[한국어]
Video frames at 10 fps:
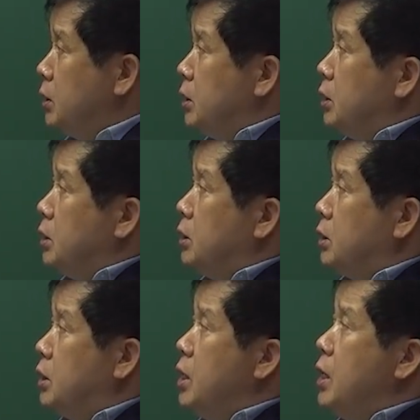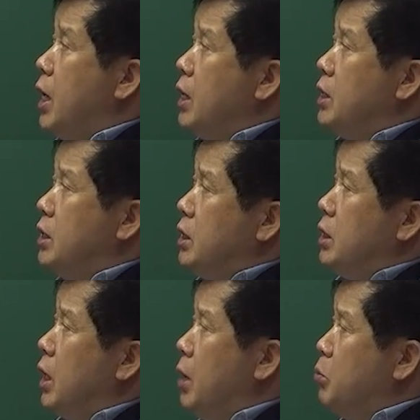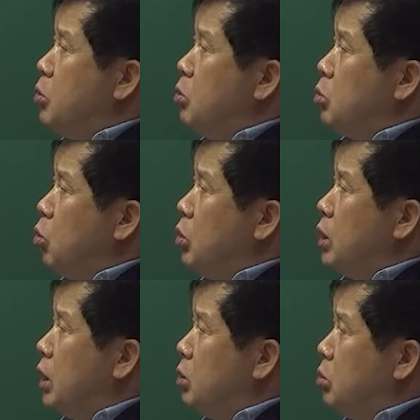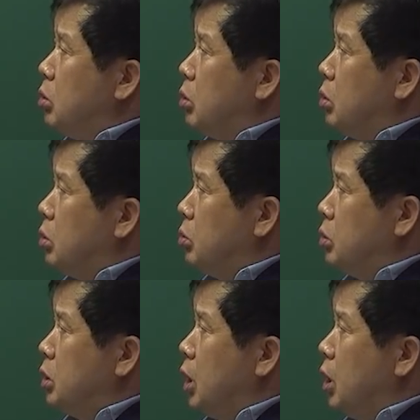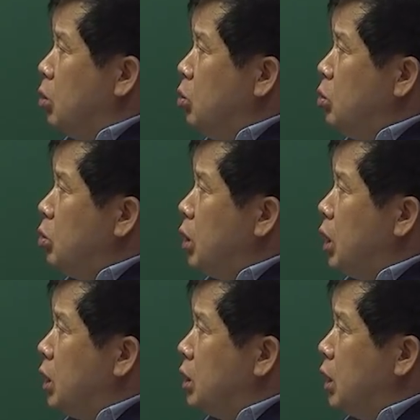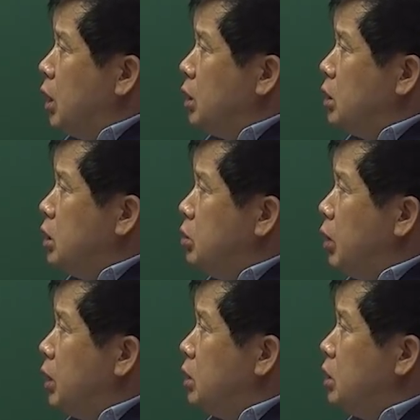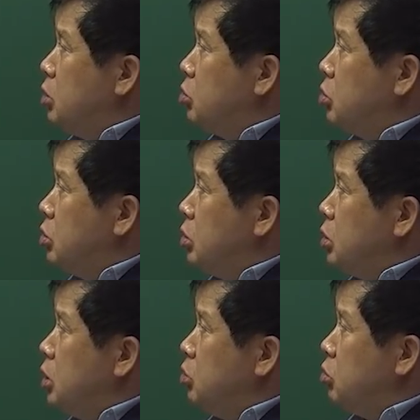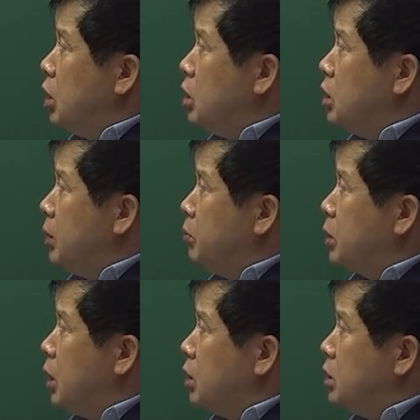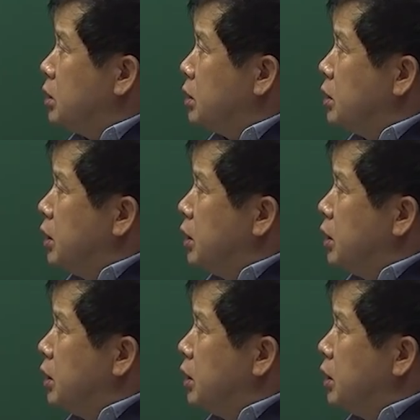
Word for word: 어, 질량이 M으로 동일하고 우리가 온도가 각각 T1, T2, T2가 T1보다 큰